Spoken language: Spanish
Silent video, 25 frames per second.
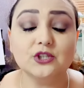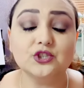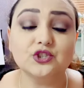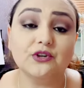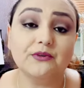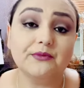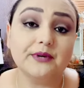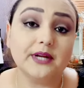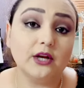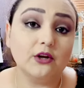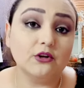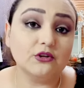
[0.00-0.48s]

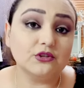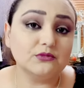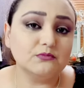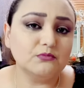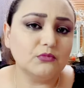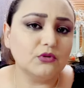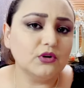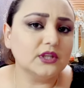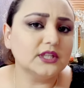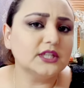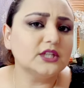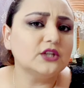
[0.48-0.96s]
sobre los
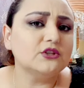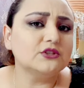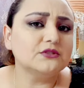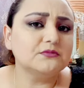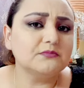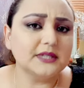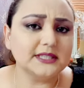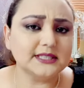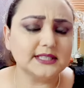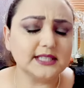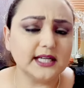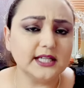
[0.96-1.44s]
moldes, los
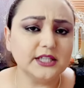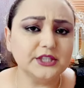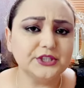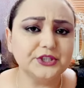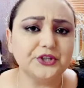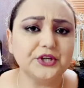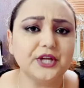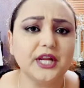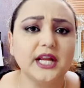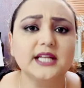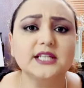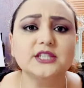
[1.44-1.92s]
más
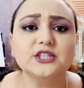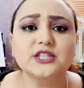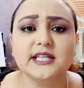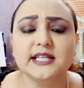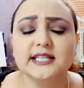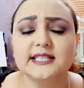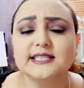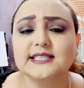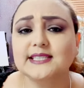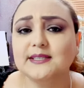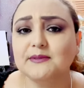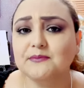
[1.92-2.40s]
tradicionales.
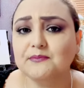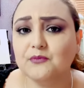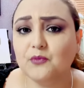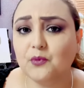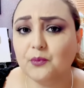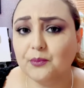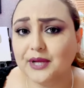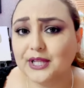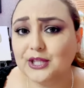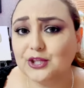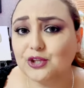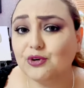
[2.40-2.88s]
En este
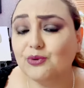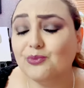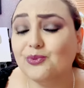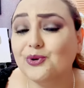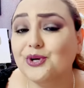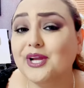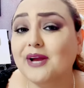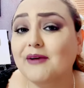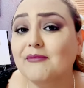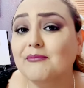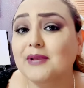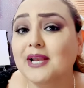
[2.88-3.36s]
momento
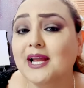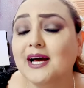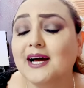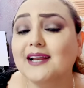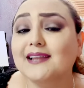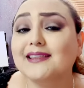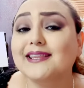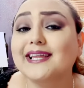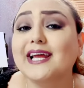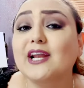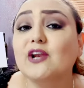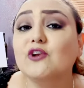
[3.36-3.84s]
voy a
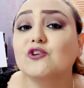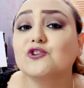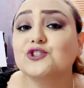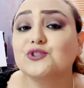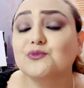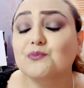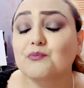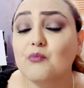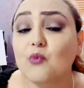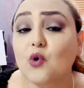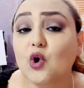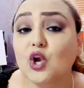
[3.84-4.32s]
hablar de
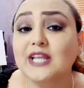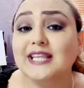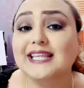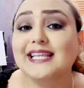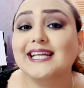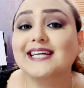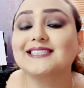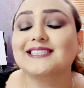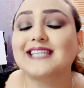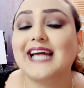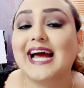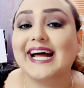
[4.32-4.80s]
los
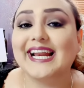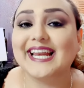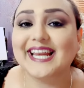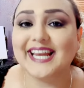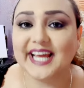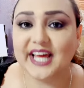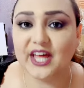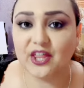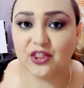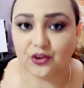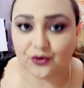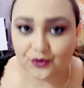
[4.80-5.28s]
moldes
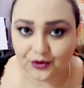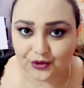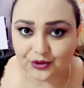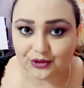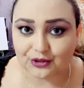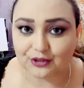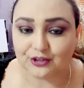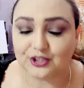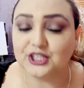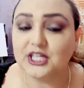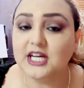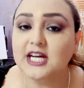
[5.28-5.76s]

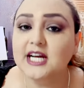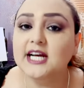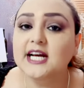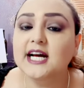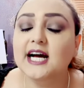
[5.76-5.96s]
redondos.